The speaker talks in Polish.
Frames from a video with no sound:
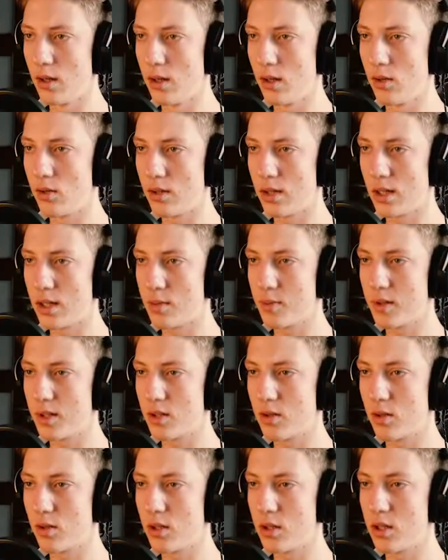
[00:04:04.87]
Tylko teraz
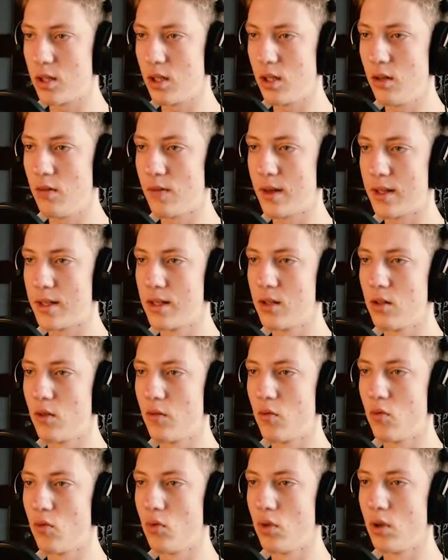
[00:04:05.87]
przeskoczyć ten kwas
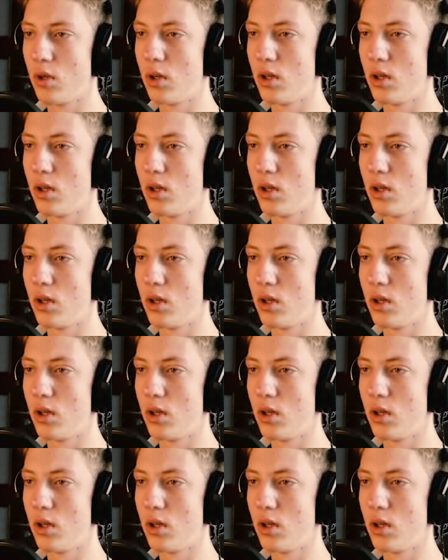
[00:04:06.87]
znowu.